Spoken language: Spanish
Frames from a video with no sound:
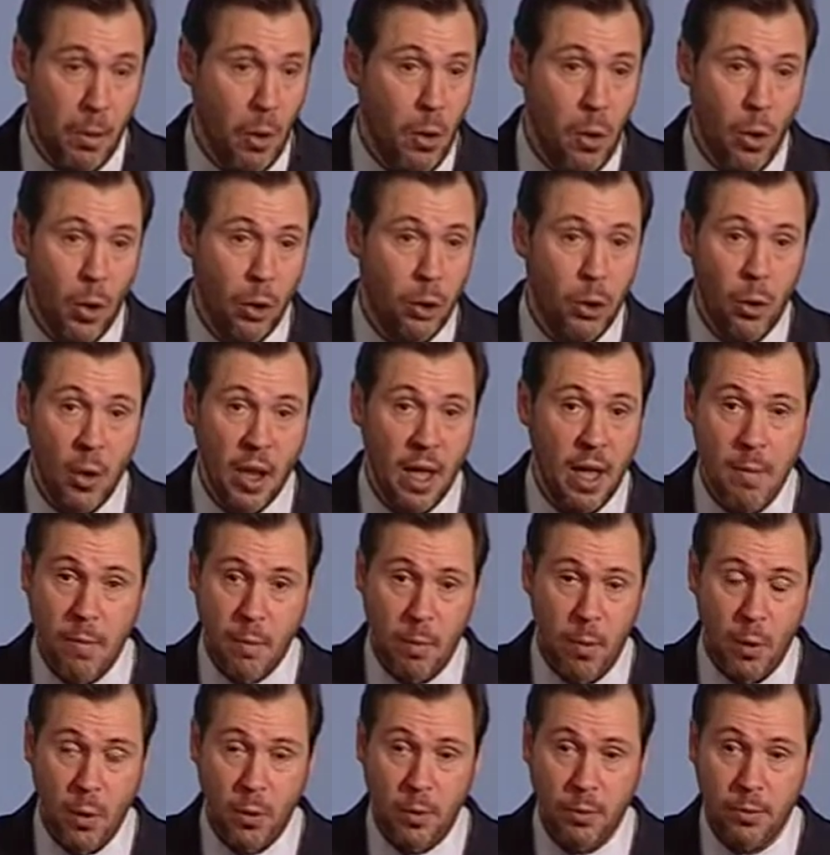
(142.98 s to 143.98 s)
Otro
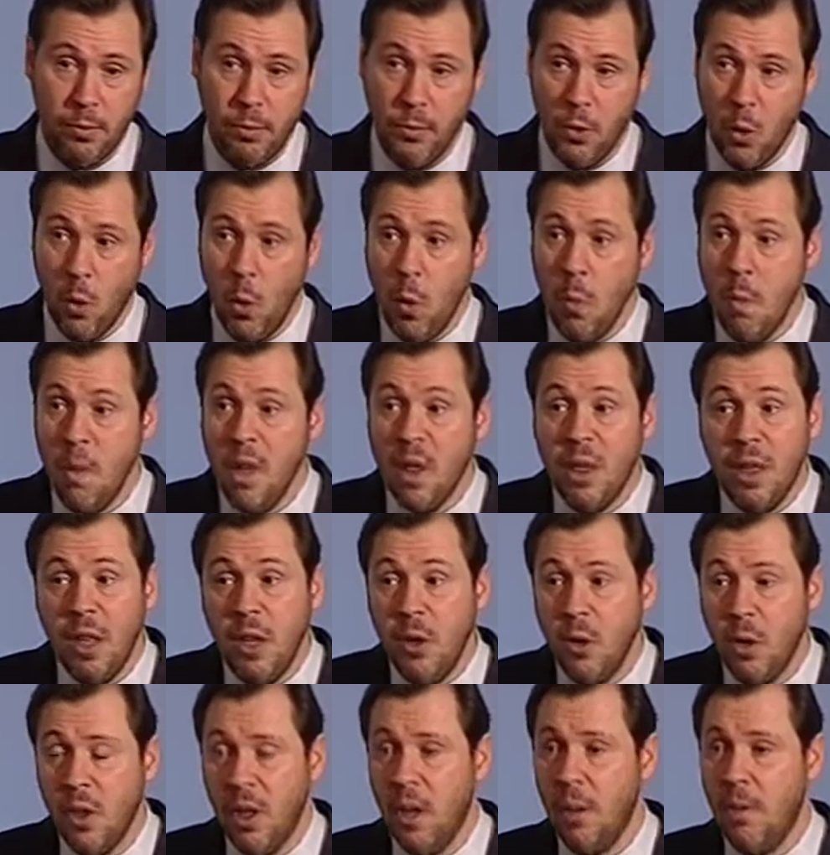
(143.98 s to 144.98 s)
ejemplo, un
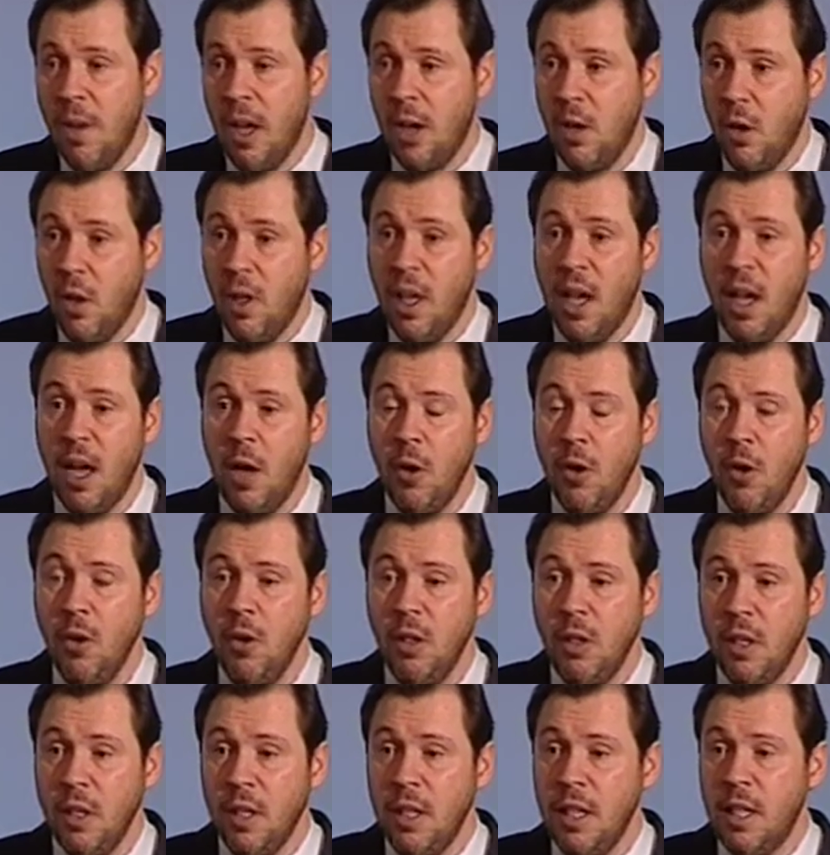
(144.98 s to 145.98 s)
vecino del barrio de
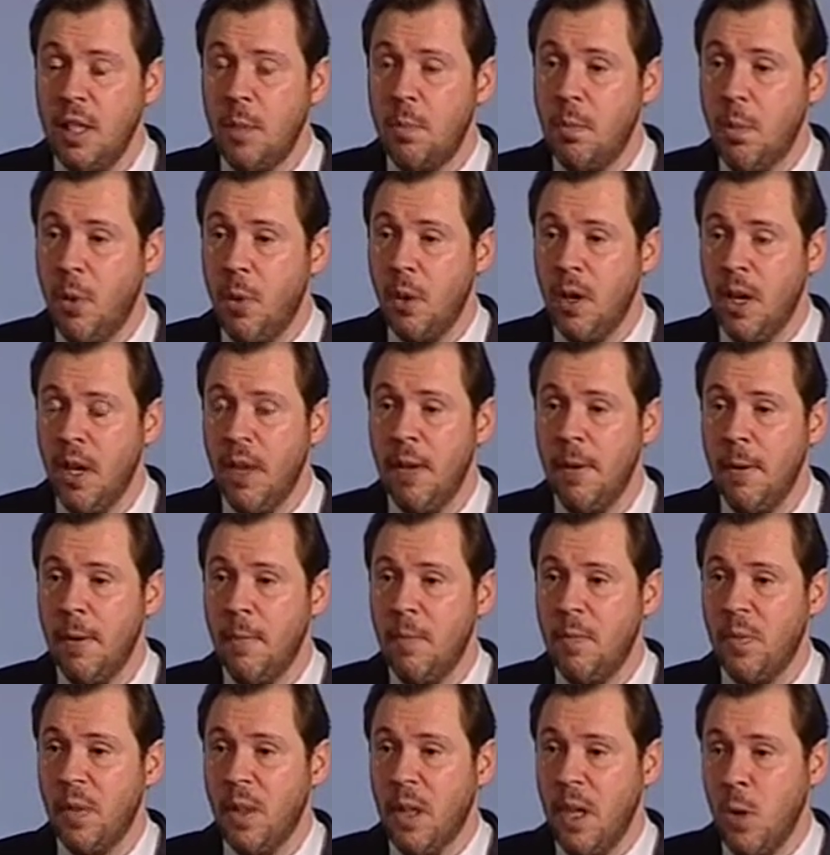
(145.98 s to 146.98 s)
Jalón dispone
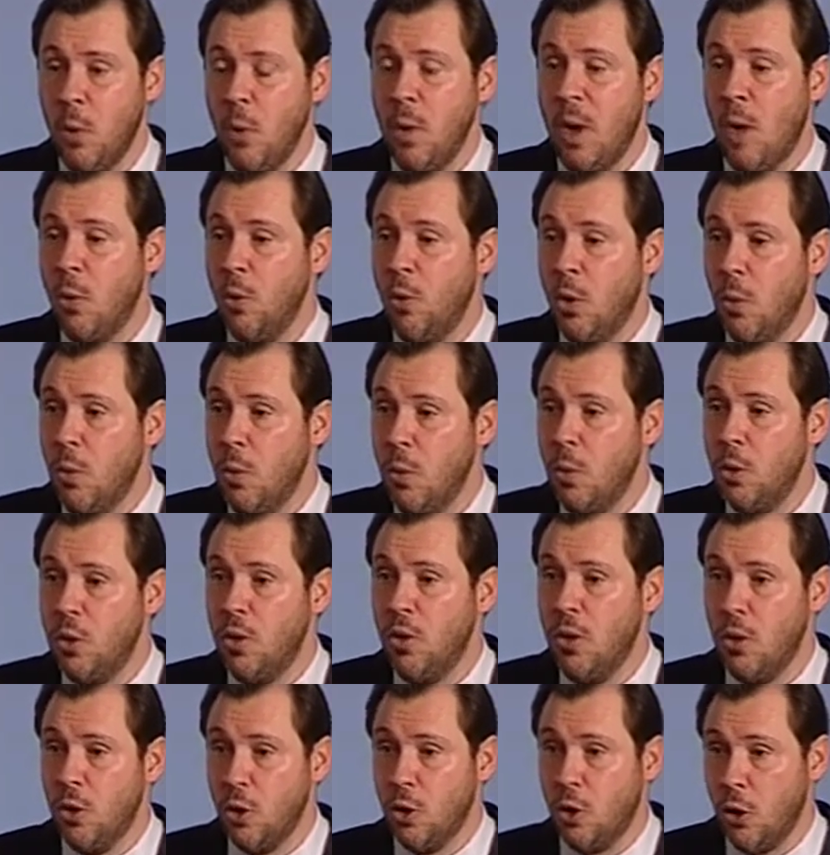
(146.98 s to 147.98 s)
de un autobús
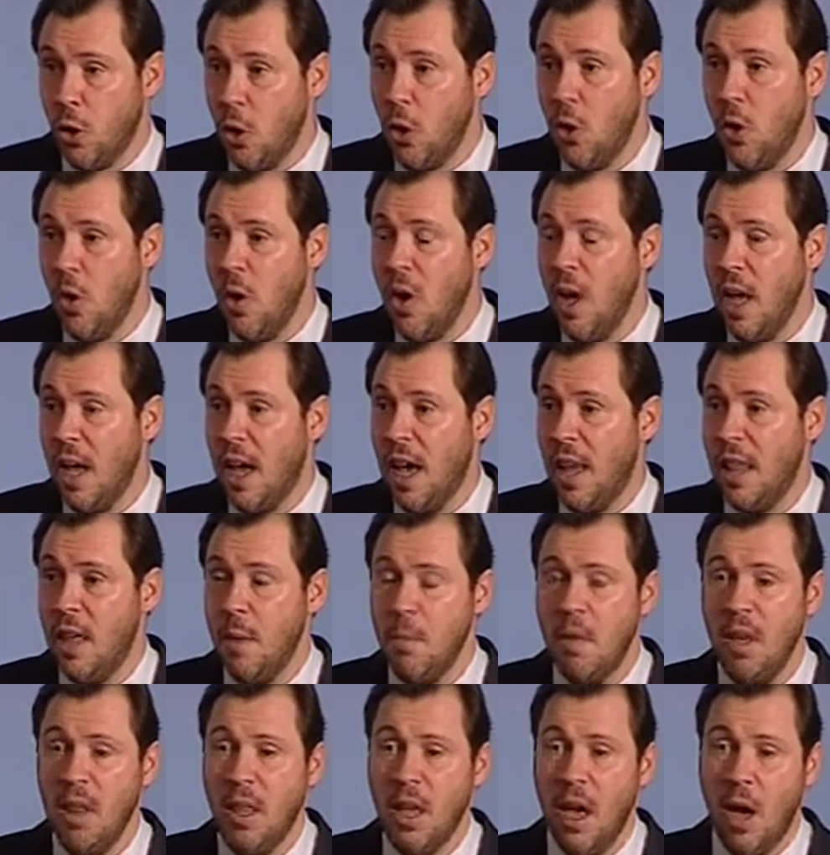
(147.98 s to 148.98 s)
solo cada
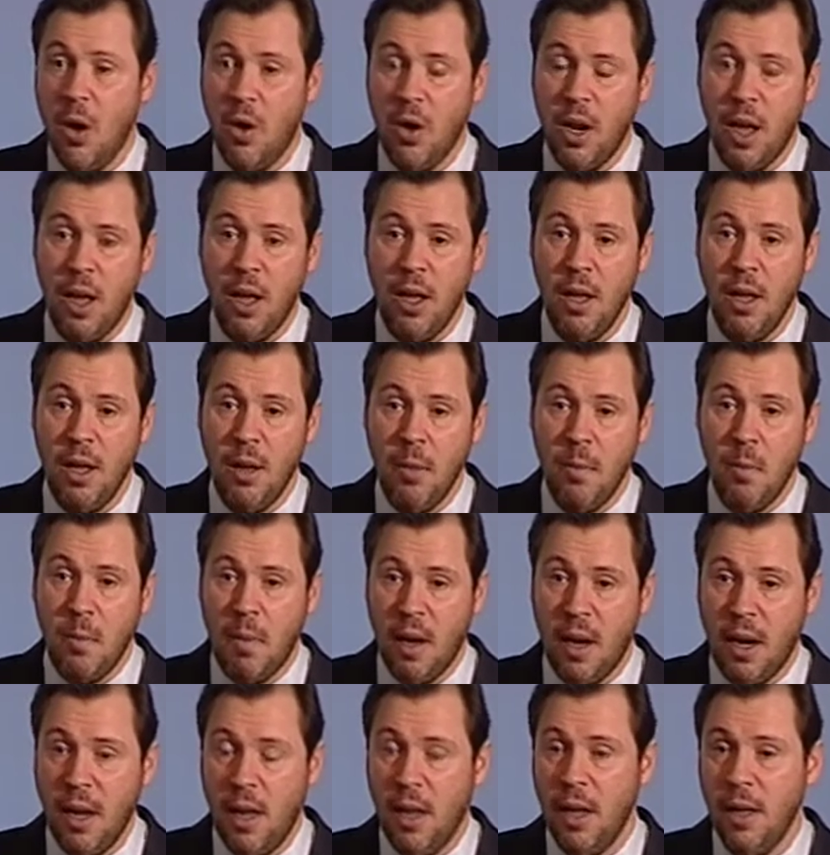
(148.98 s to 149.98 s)
media hora
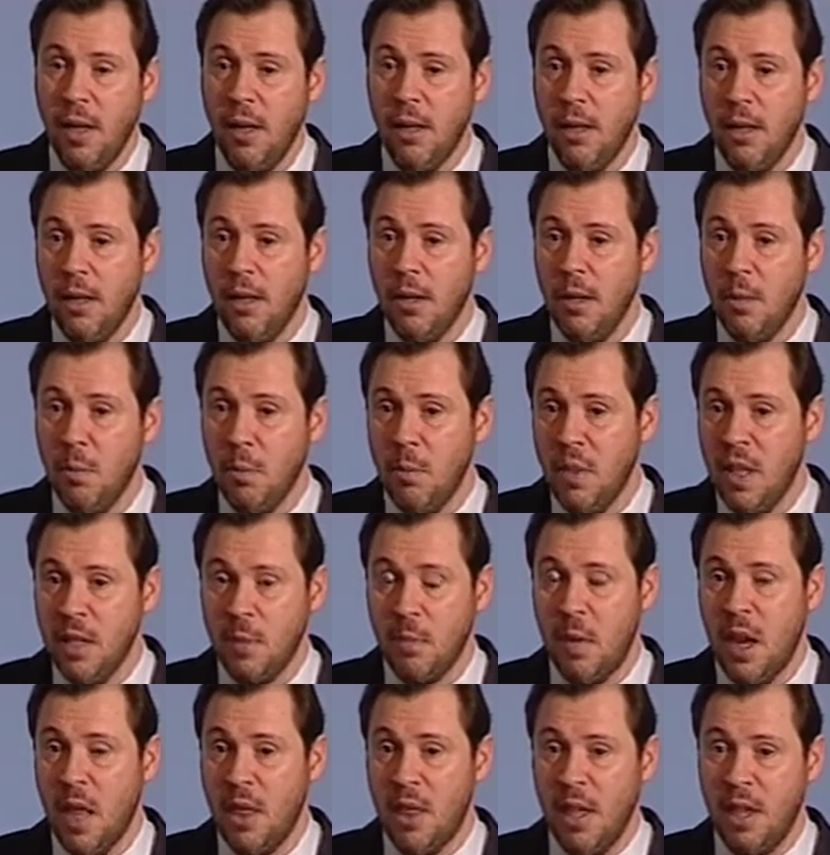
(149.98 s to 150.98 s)
para eh,
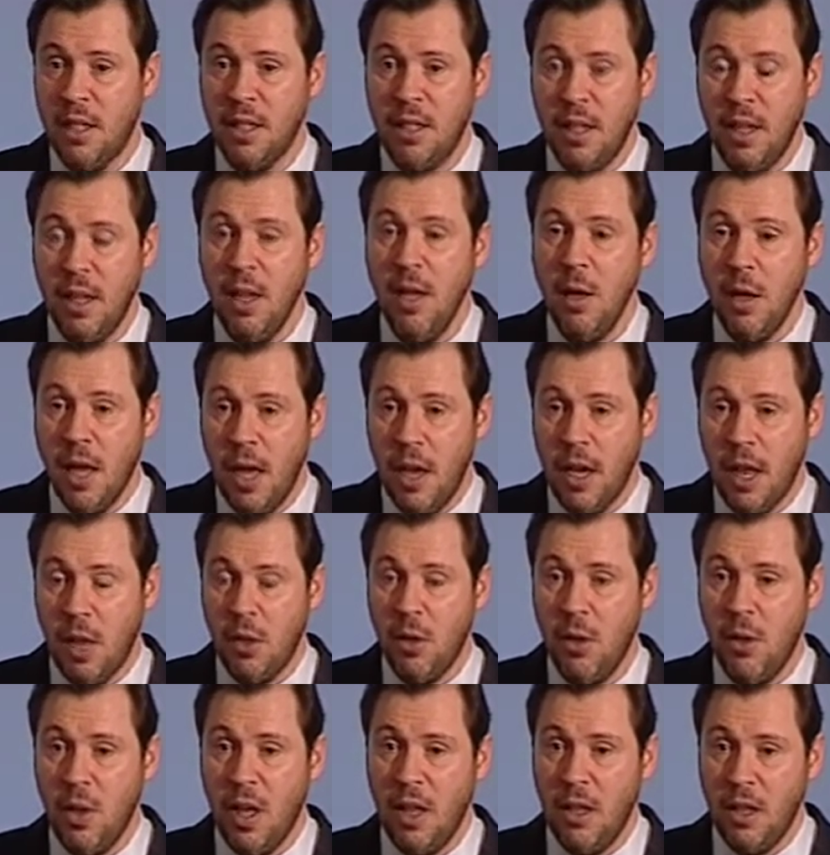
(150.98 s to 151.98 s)
desplazarse en la
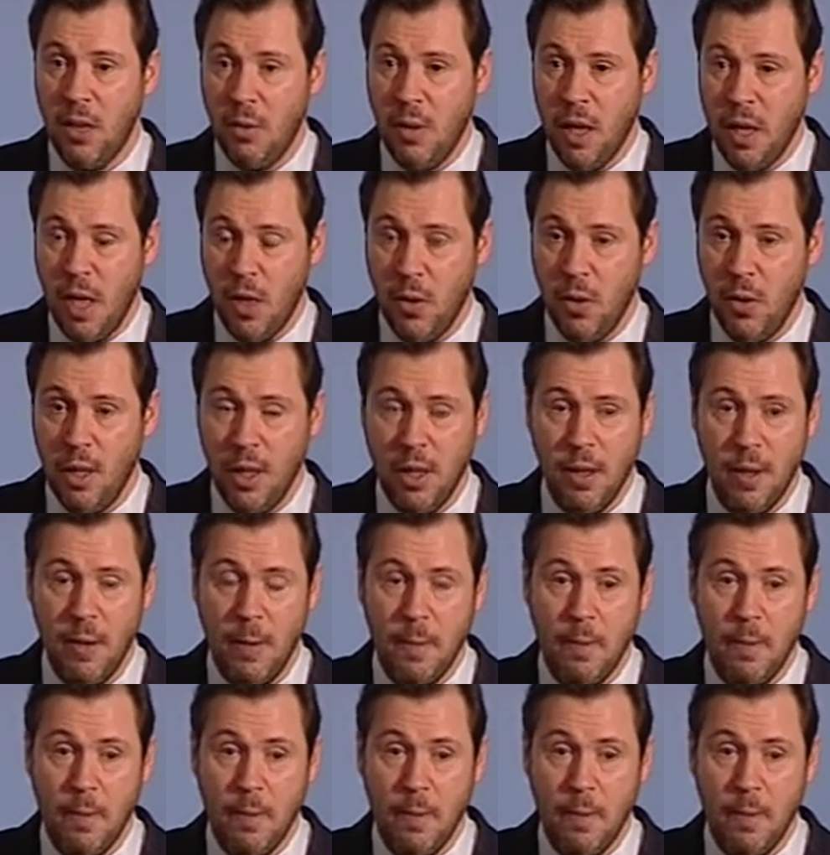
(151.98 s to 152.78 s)
ciudad de Valladolid.